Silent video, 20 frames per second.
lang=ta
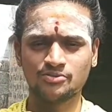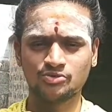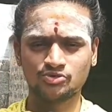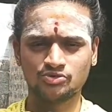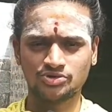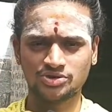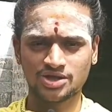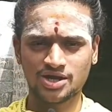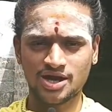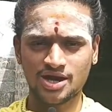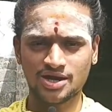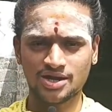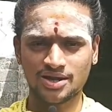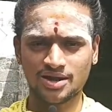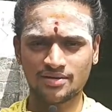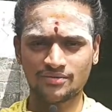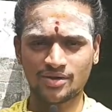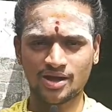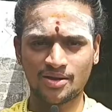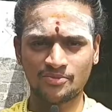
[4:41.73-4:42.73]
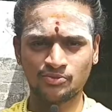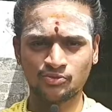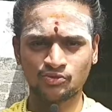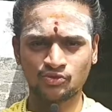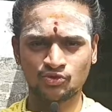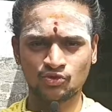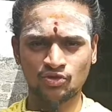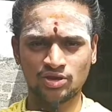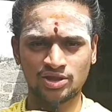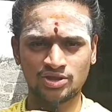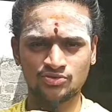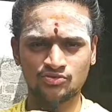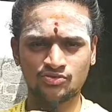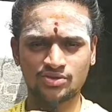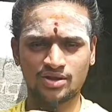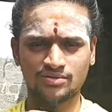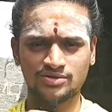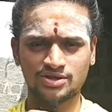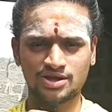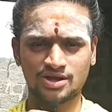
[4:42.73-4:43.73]
உற்றாடரவா
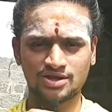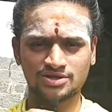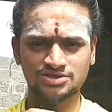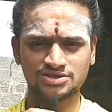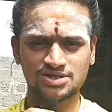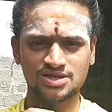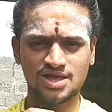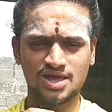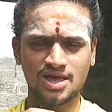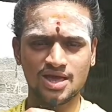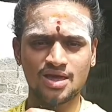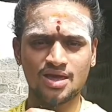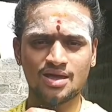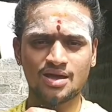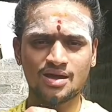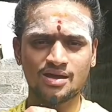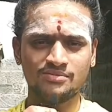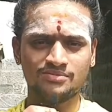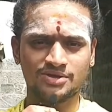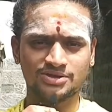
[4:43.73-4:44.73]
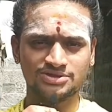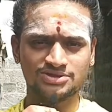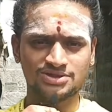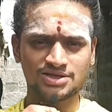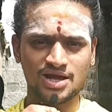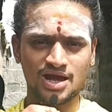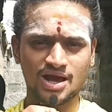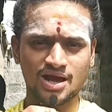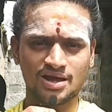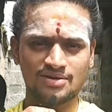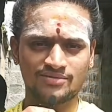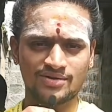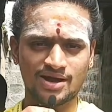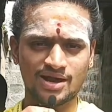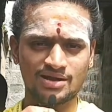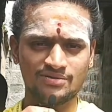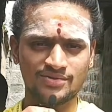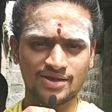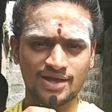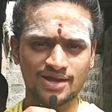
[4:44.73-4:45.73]
புக்கொலியூர் அவினாஷியே பற்றாக
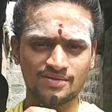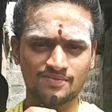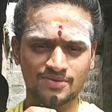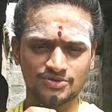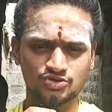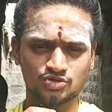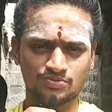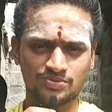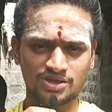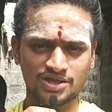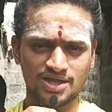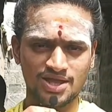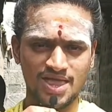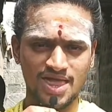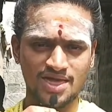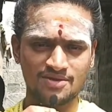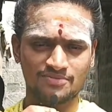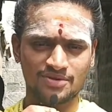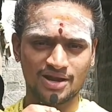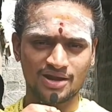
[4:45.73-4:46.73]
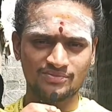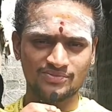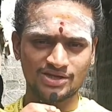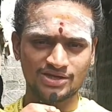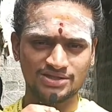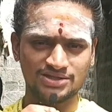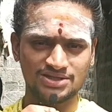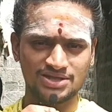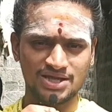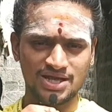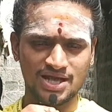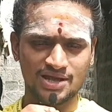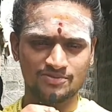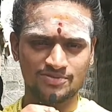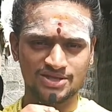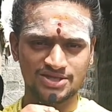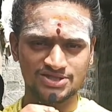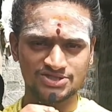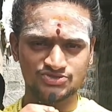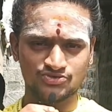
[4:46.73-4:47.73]
வாழ்வேன் பசுபதியே பரமேட்டியே
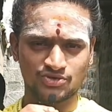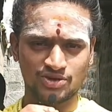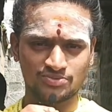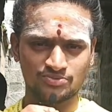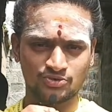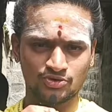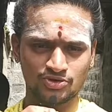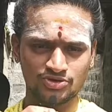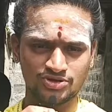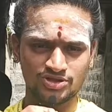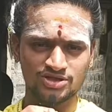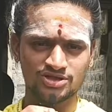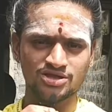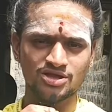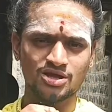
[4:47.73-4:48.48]
அப்படின்னு சொல்லும் பொழுது